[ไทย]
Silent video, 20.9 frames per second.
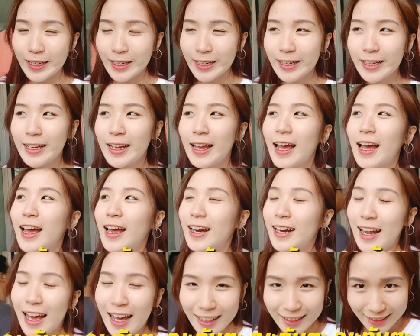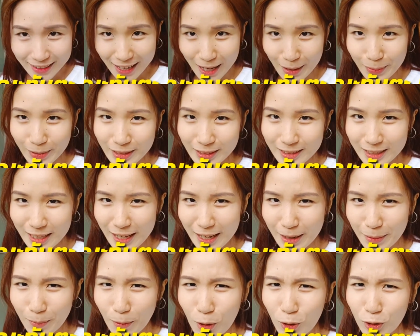ที่ทันตพิเศ
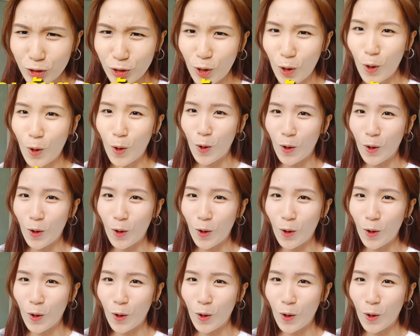ษมช.